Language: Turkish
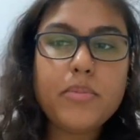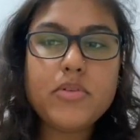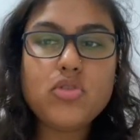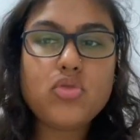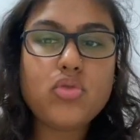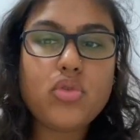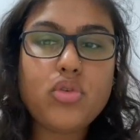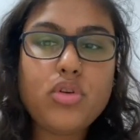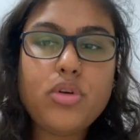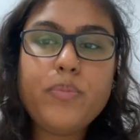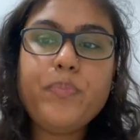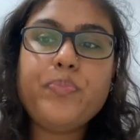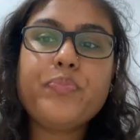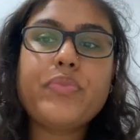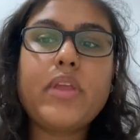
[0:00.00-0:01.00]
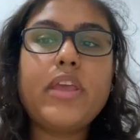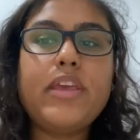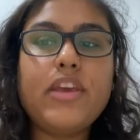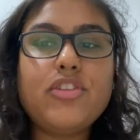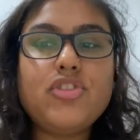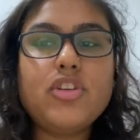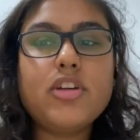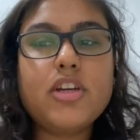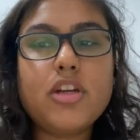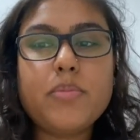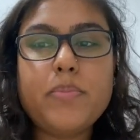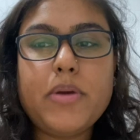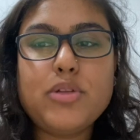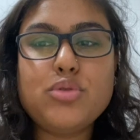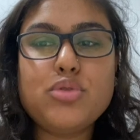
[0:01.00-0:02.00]
bir soru Yaşı
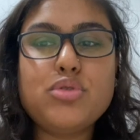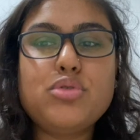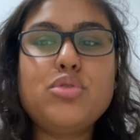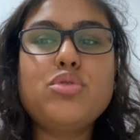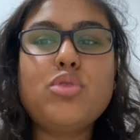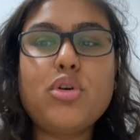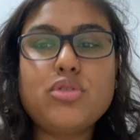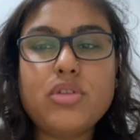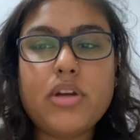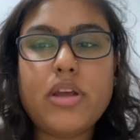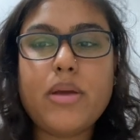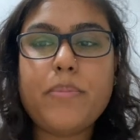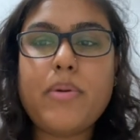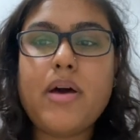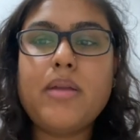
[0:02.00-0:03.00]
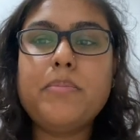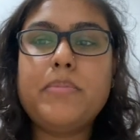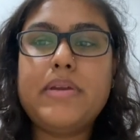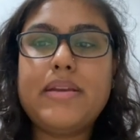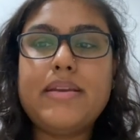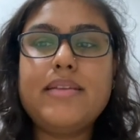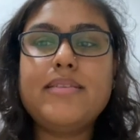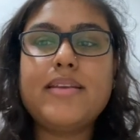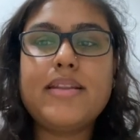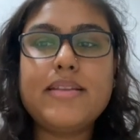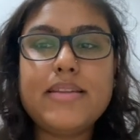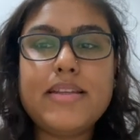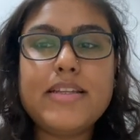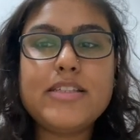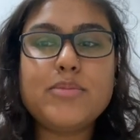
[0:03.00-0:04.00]
45 üstü doktora yapan birini
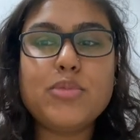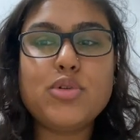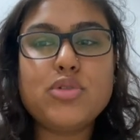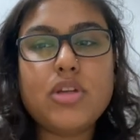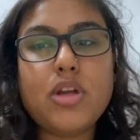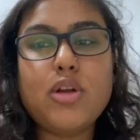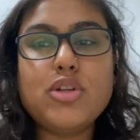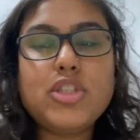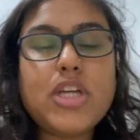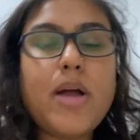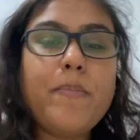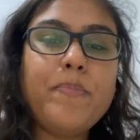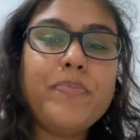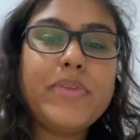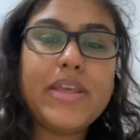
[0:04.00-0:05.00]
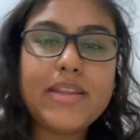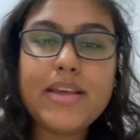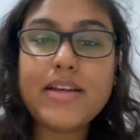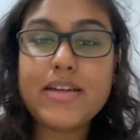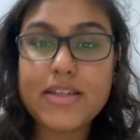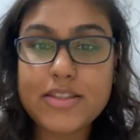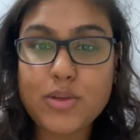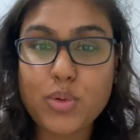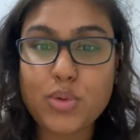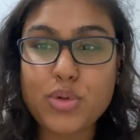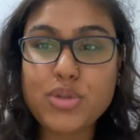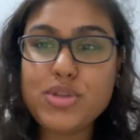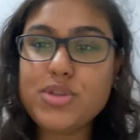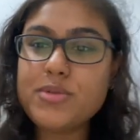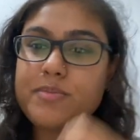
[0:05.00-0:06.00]
tanıdınız mı güzel hocam? Ya da
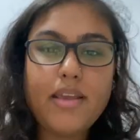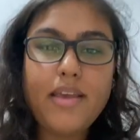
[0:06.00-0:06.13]
49.